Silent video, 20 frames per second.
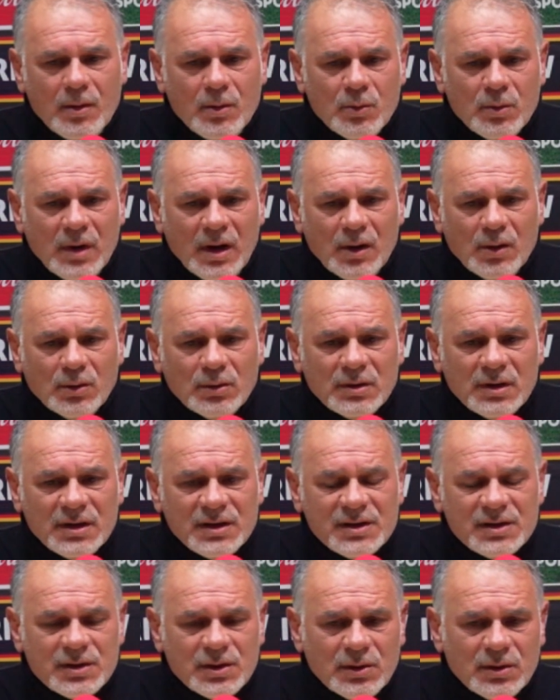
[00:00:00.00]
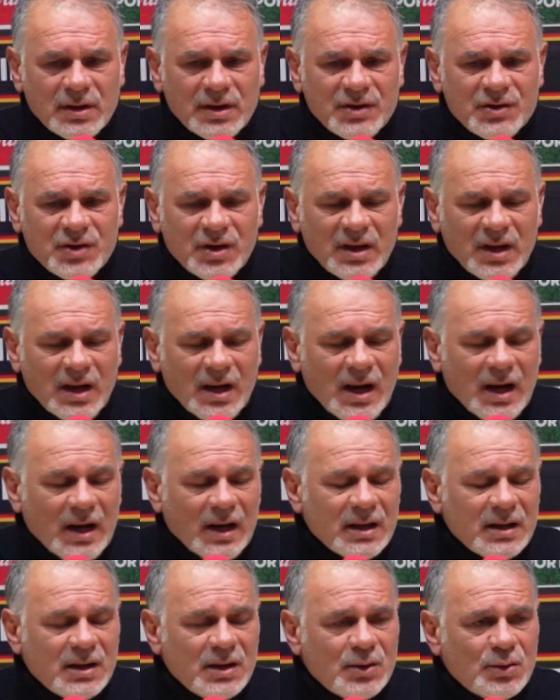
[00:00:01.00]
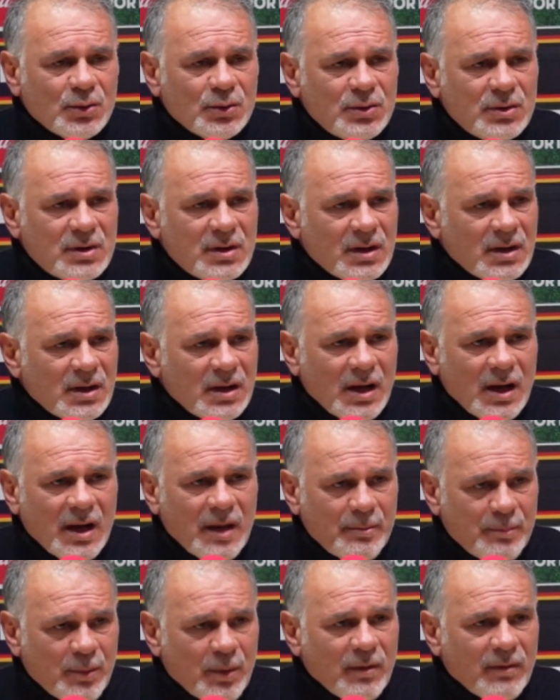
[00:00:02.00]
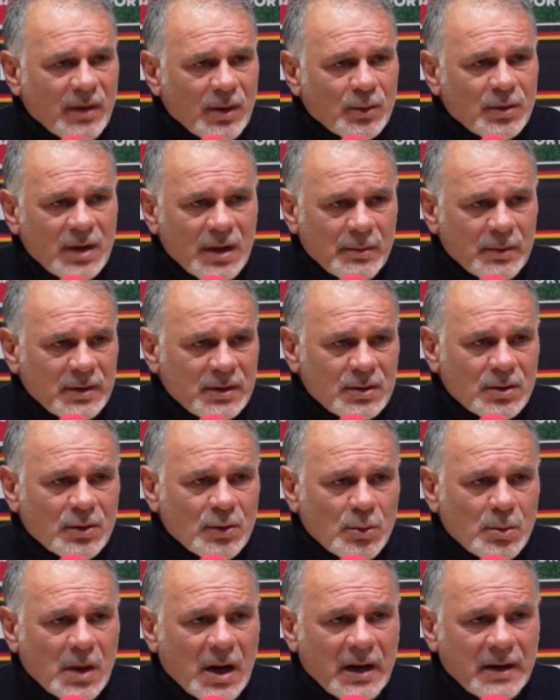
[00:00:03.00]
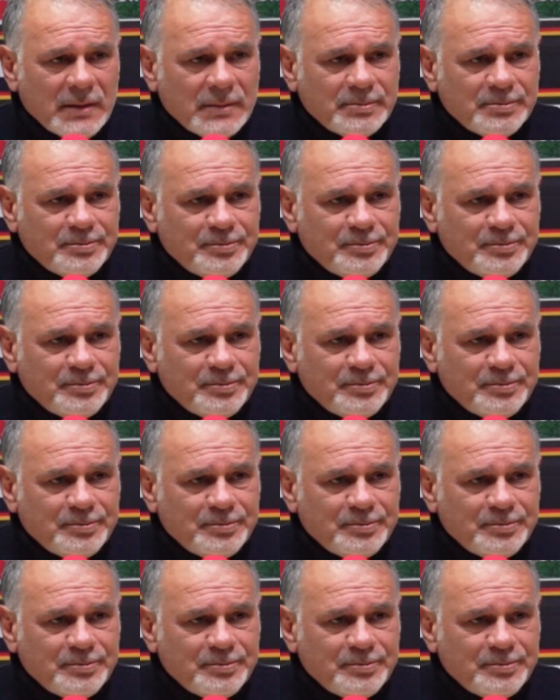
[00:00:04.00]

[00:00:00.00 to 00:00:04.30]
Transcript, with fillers: una condizione generale di tutti e poi valutiamo entro domani.